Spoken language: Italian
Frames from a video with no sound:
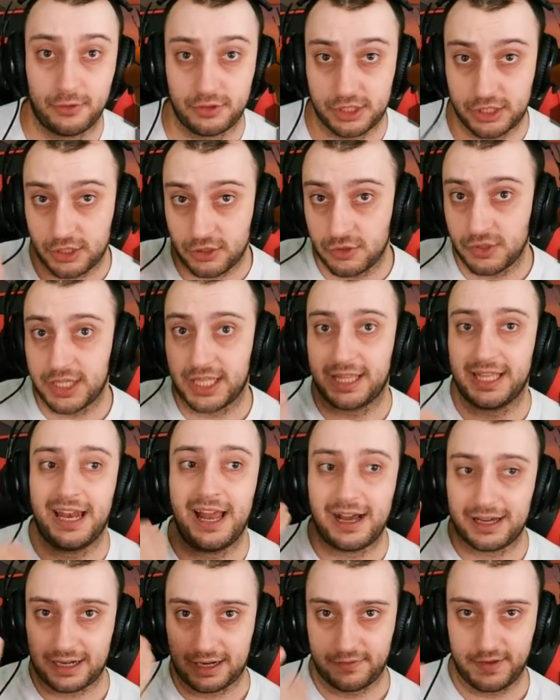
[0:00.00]
Se ci aggiungete
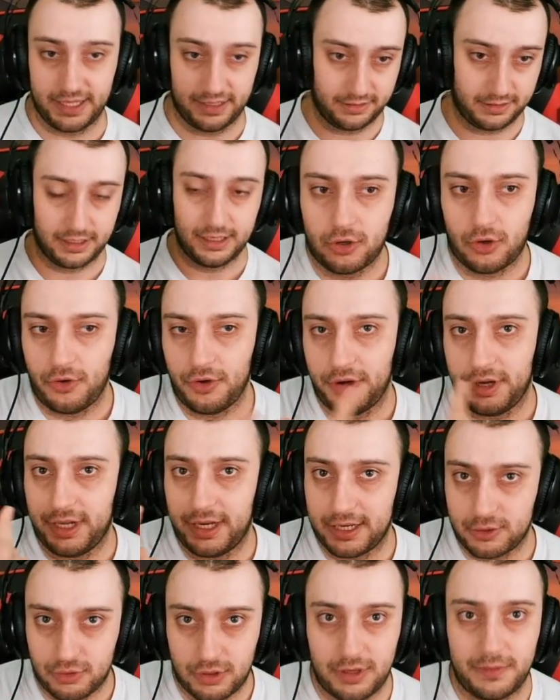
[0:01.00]
l'aggravate con
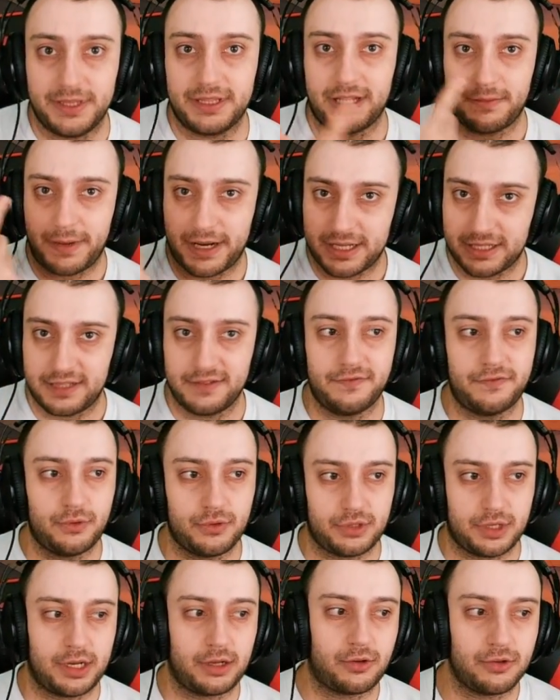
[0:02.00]
la sua elemental burst
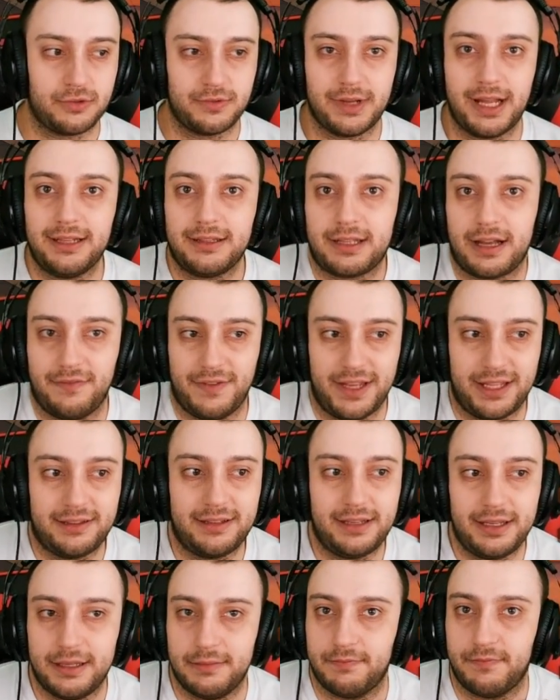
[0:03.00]
infusa, una cosa o un'altra,
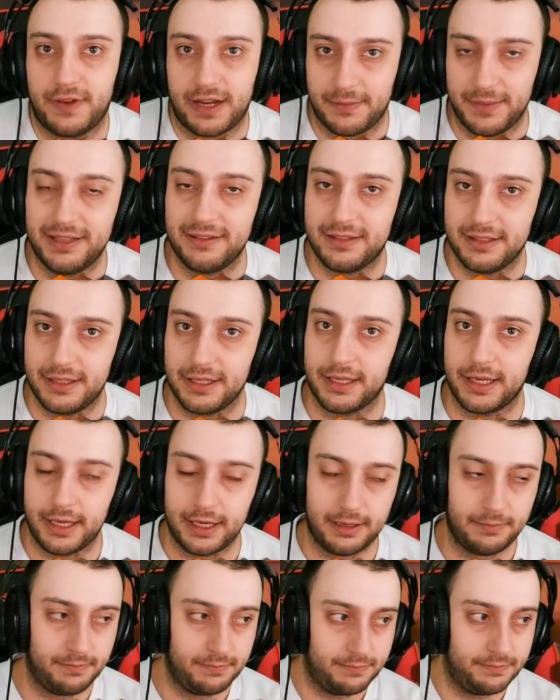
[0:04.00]
avete veramente di
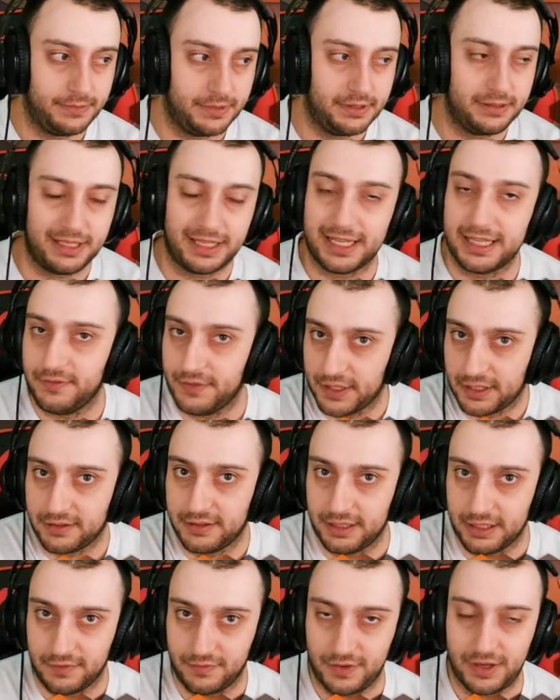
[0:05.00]
che di che
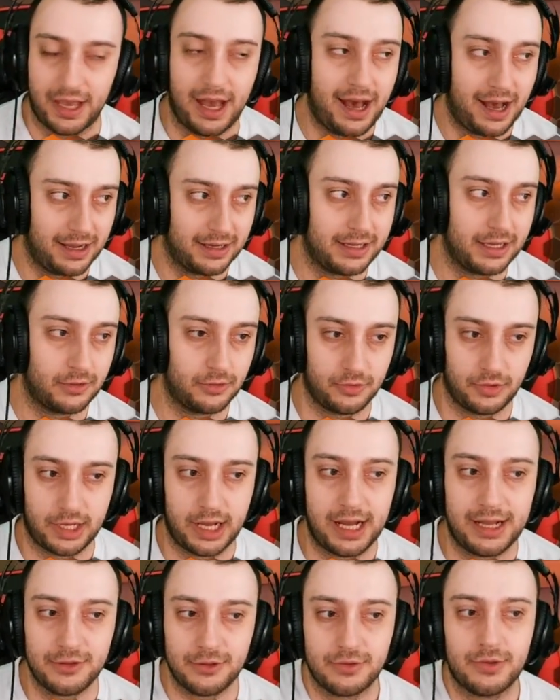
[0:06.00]
divertirvi anche con un
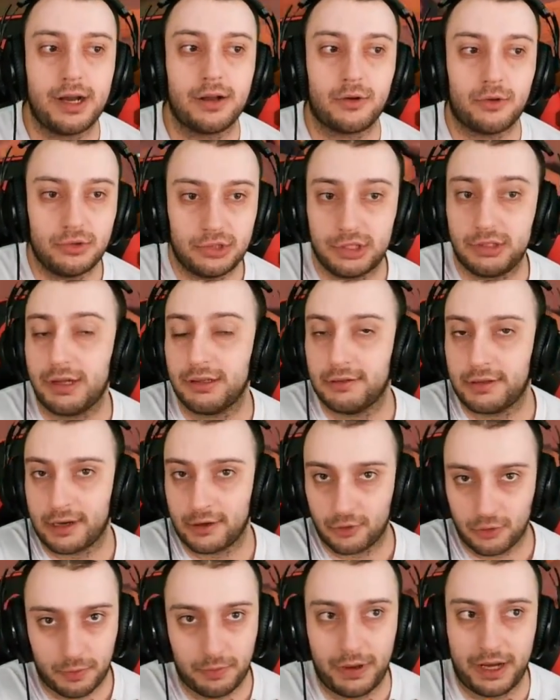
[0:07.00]
Kazuha, continuando a
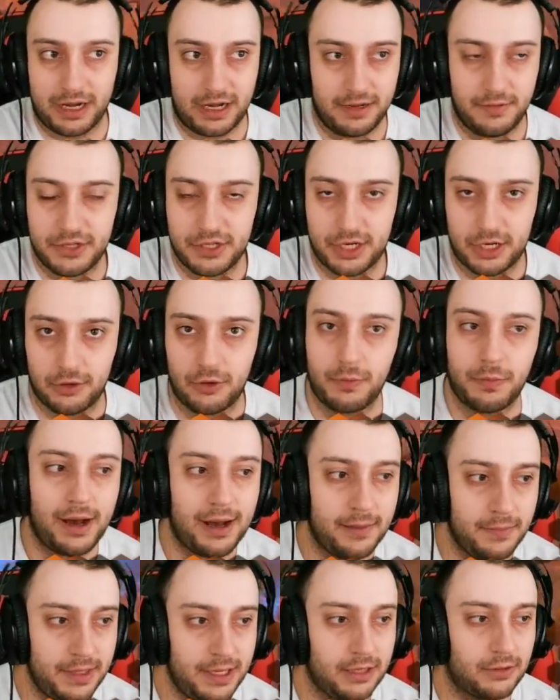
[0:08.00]
raggruppare nemici
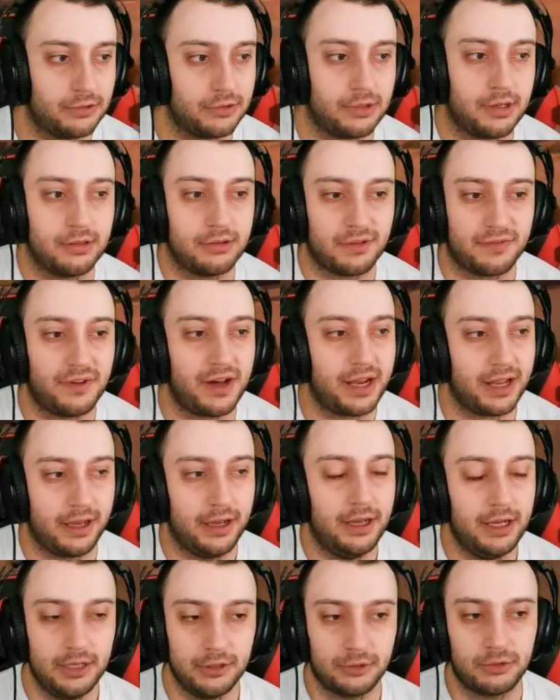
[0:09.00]
raggruppabili, continuando a fare
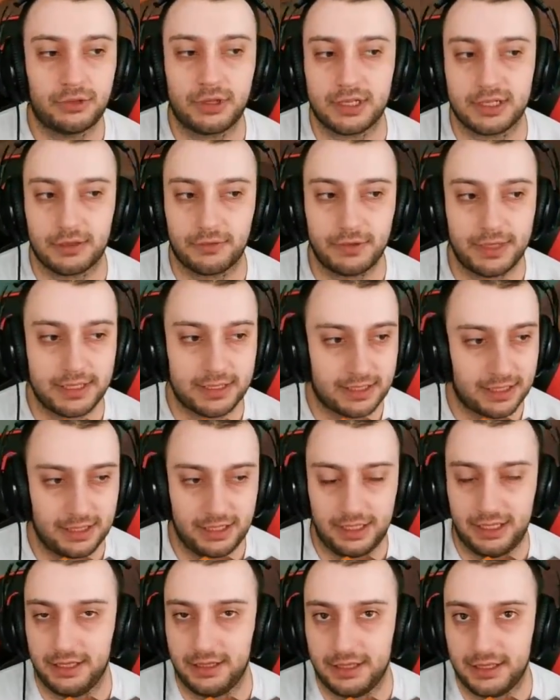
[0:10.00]
tutta una sequenza
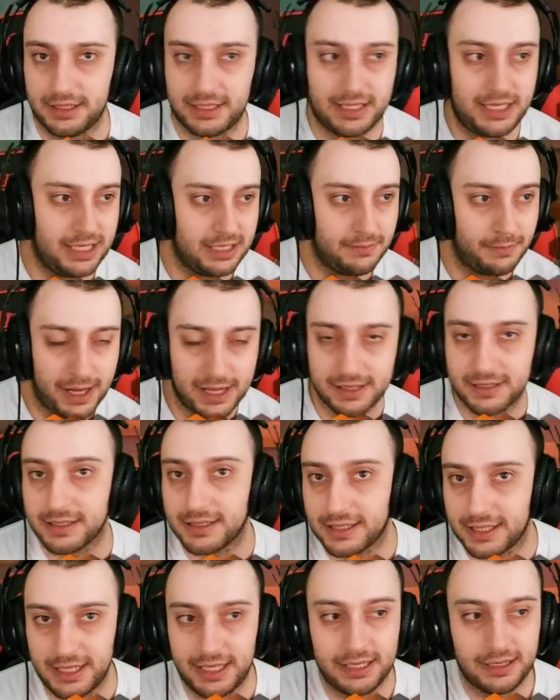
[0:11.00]
di, di skill, bars
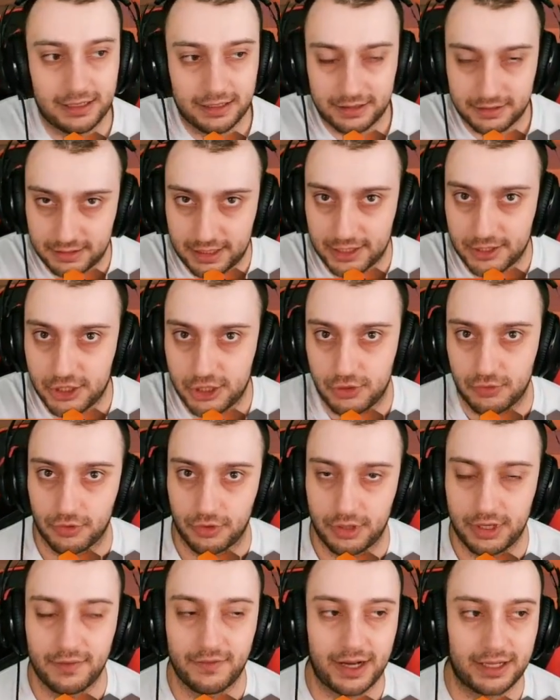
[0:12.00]
skill da C1
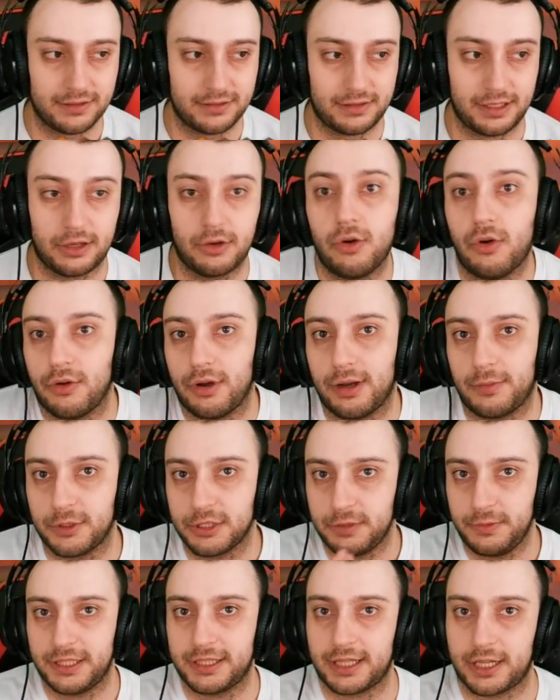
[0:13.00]
in avanti, con la
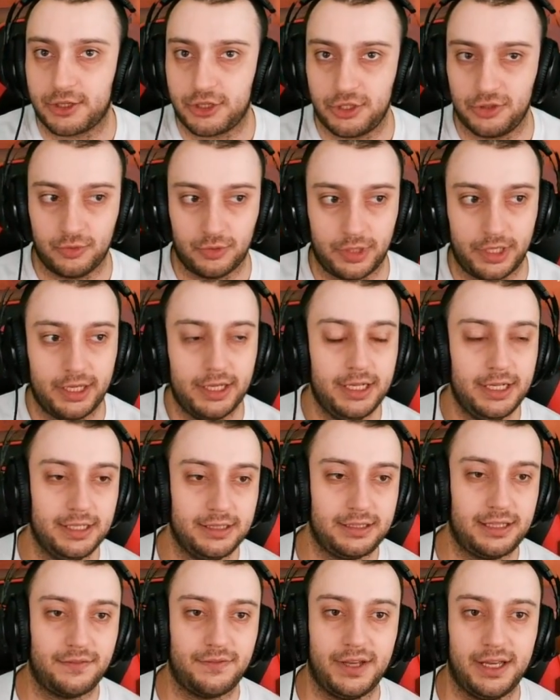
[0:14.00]
possibilità C2
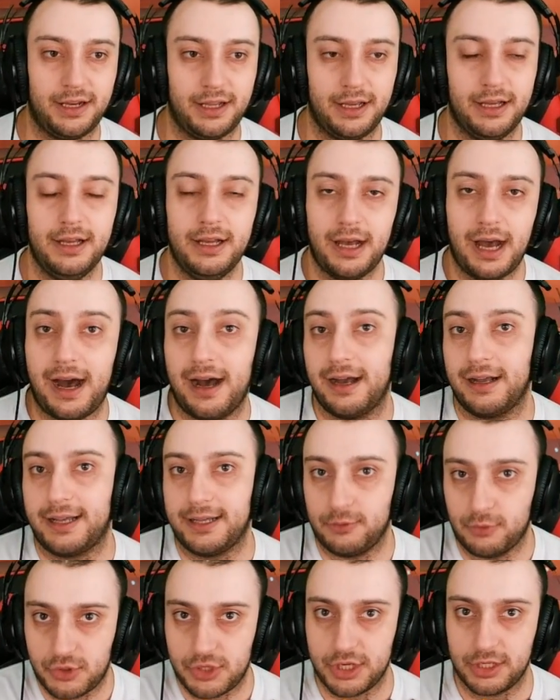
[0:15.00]
di avere anche
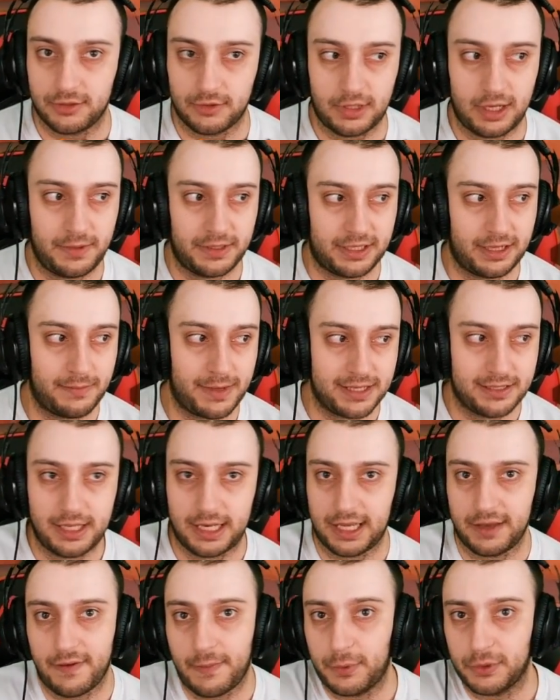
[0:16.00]
200 di Elemental Master
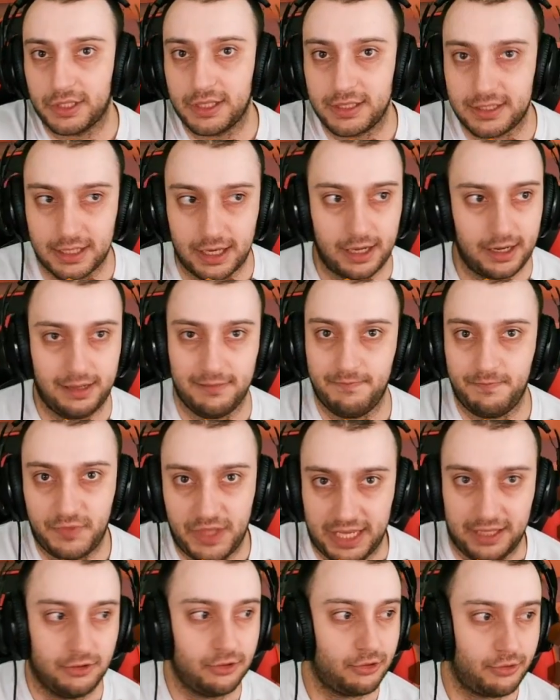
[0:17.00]
che va a potenziare
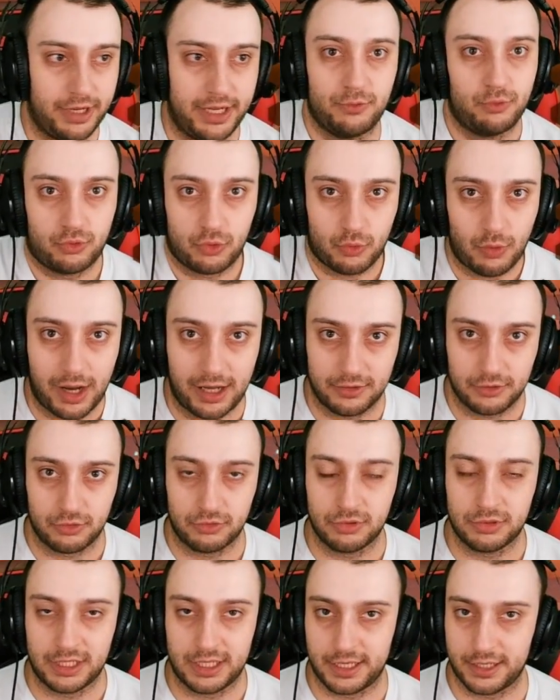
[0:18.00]
dentro e tutto quanto,
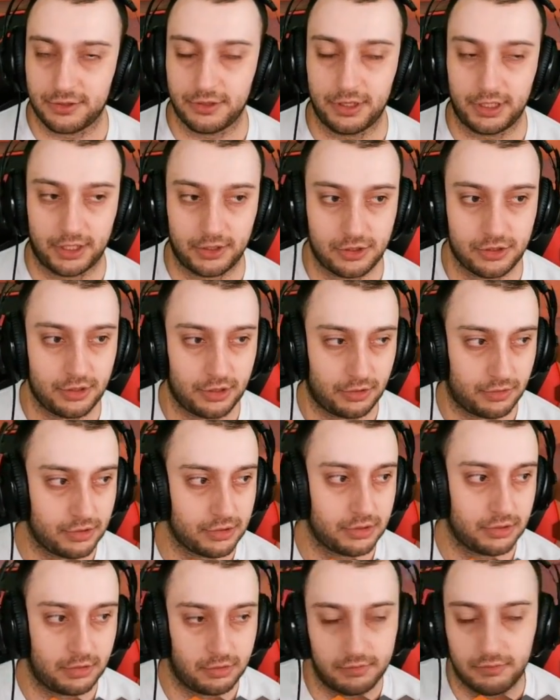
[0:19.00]
tutte le reazioni che ci sono in
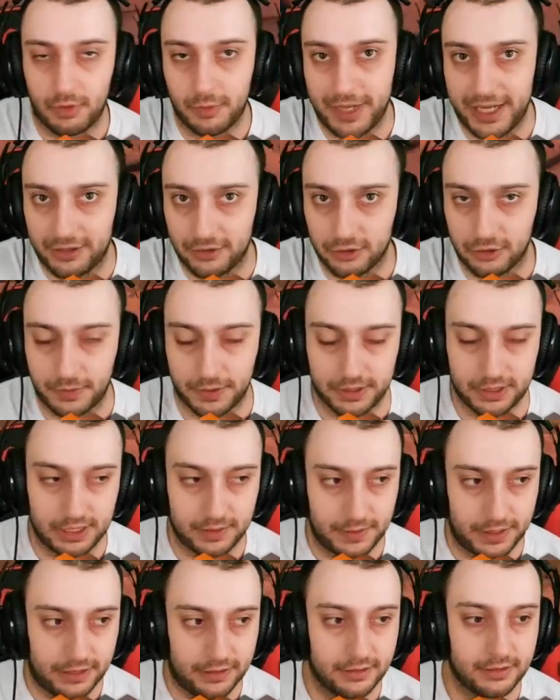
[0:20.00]
questo momento
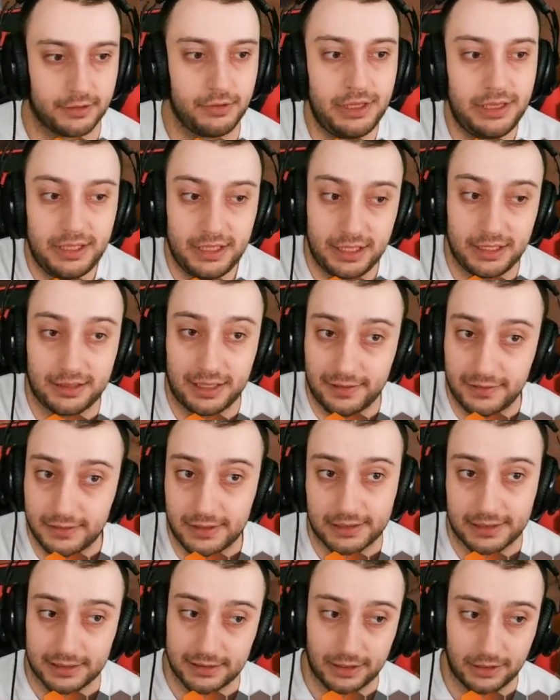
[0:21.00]
praticamente. Quindi
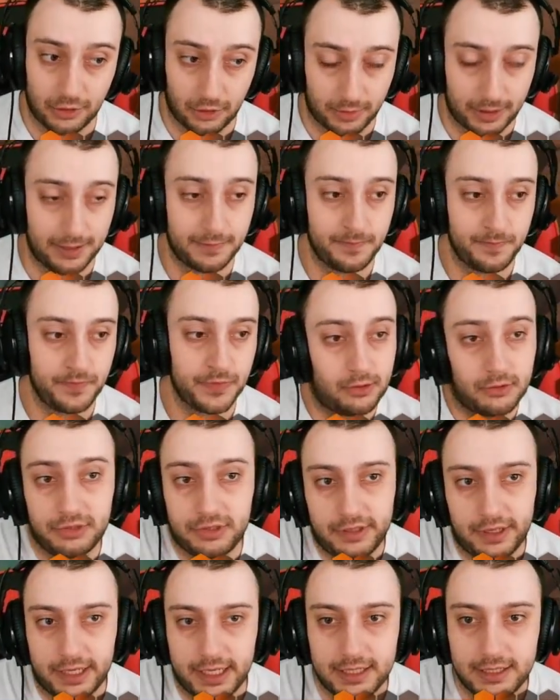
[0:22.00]
tanta tanta roba.
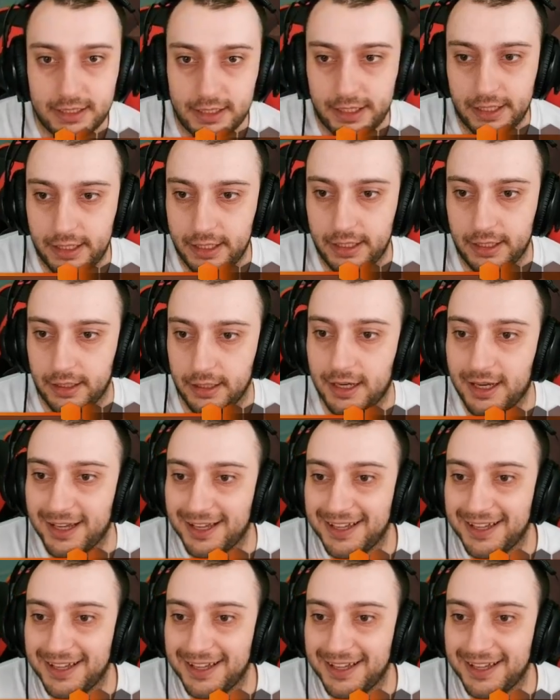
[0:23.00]
Continua a essere